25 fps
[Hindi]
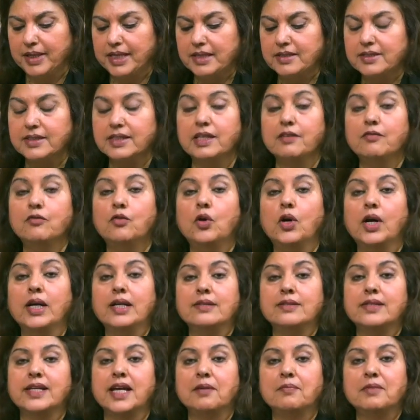बरस से वो
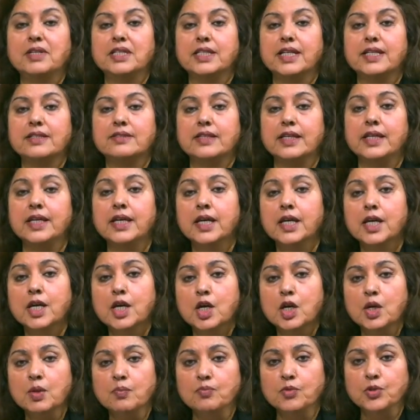अल्जाइमर जैसी
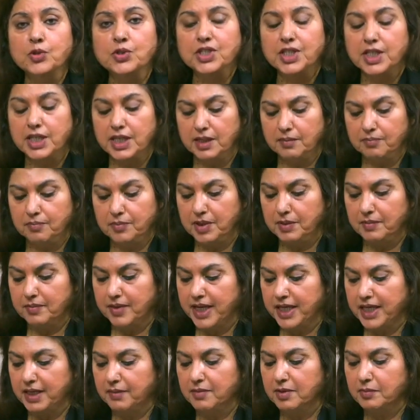मूजी
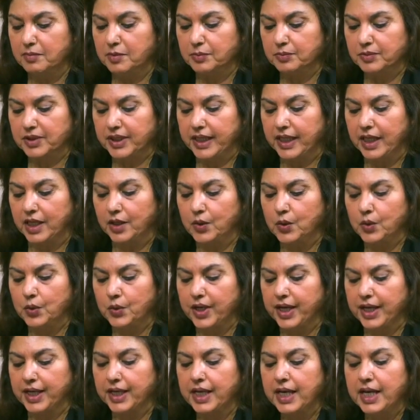बीमारी में मुबतला
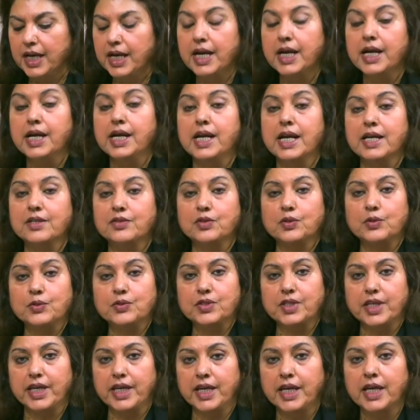होकर नज़रों
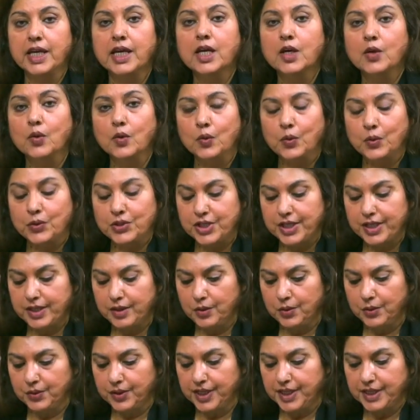से
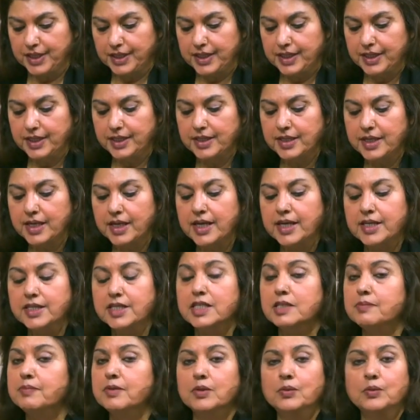ओझल हो गई थी
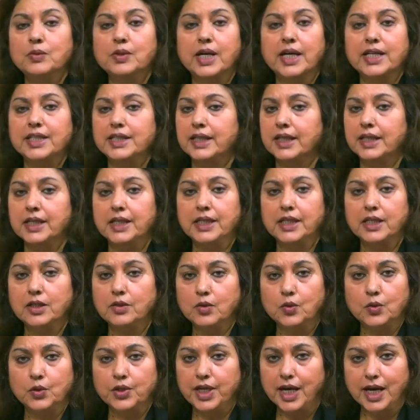जिसमें उनका यकीनन
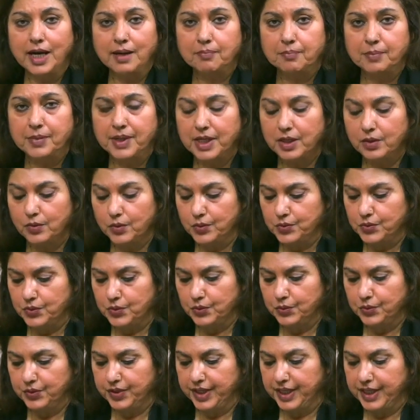कोई अपना
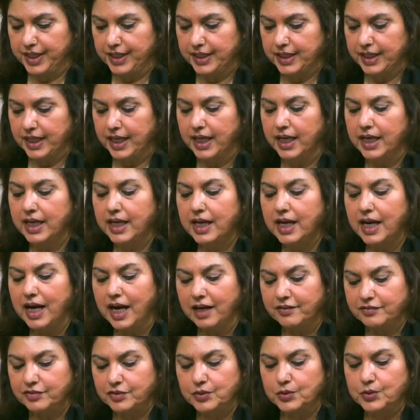कसूर नहीं था
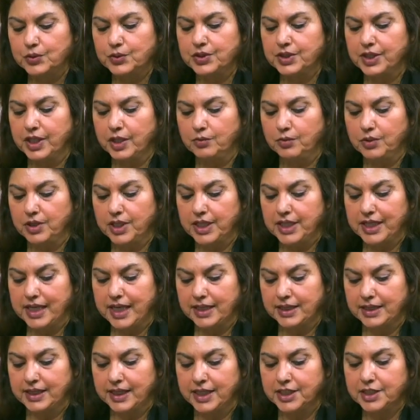अफसोस के उनकी
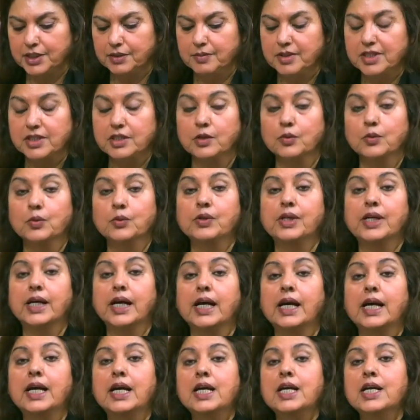याददाश्त में से
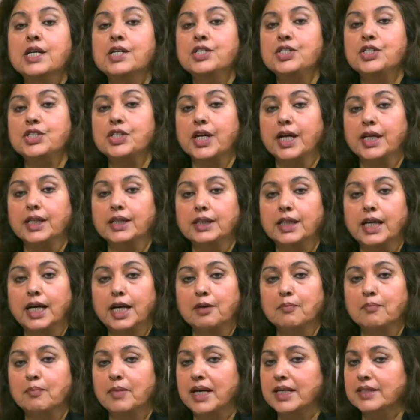उनका
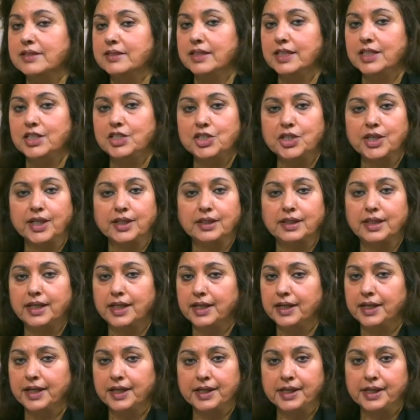शानदार माजी
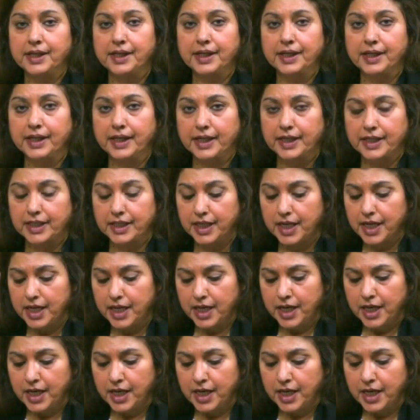शानदार करियर कहीं